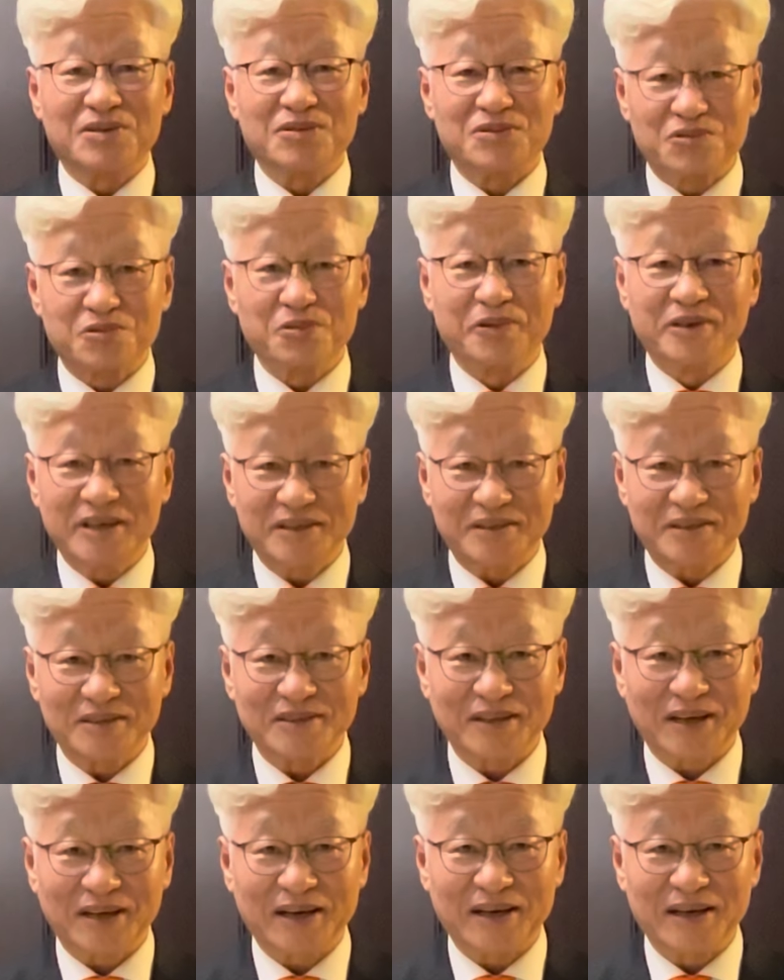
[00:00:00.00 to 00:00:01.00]
줘야
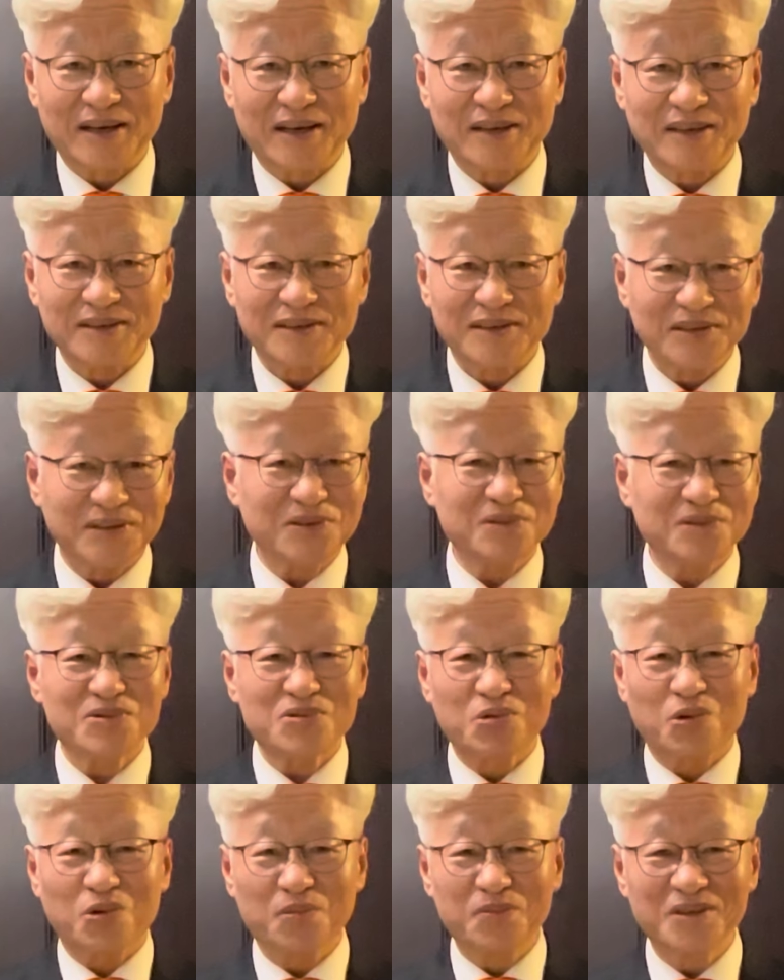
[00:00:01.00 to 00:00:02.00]
된다. 이런
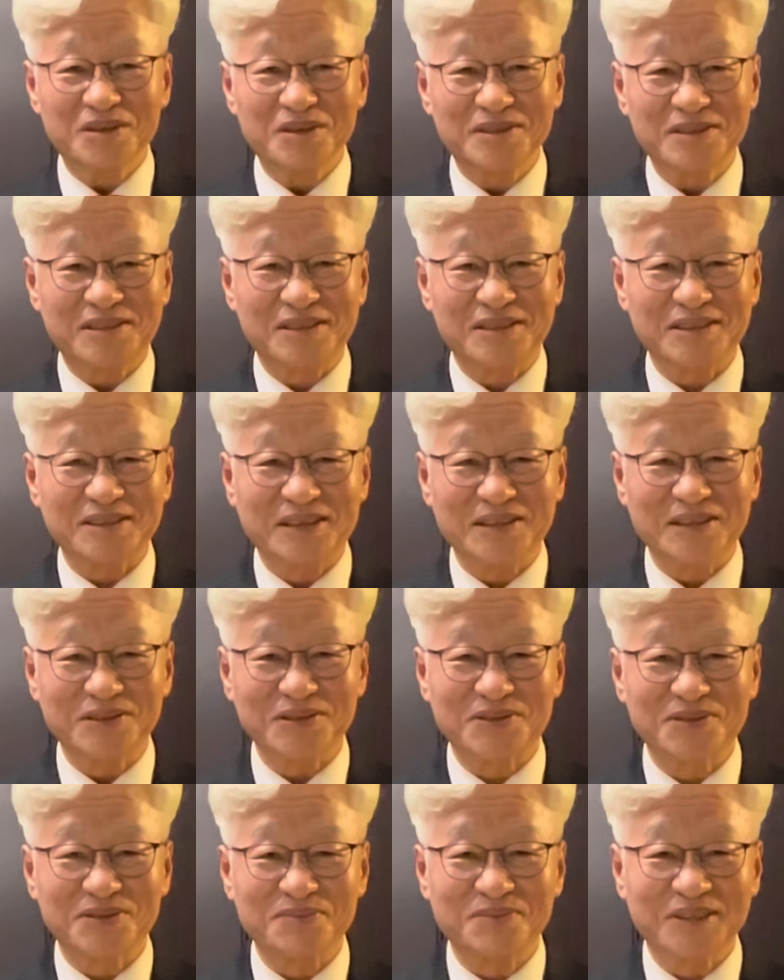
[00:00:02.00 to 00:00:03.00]
소명의식이
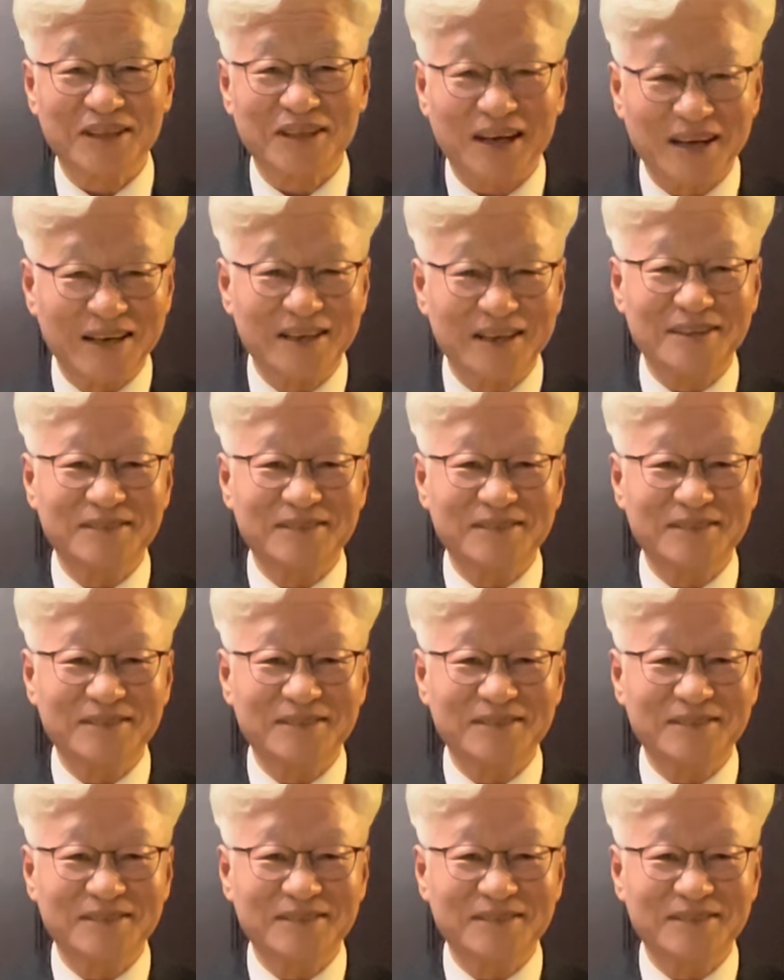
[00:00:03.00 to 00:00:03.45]
생겼습니다.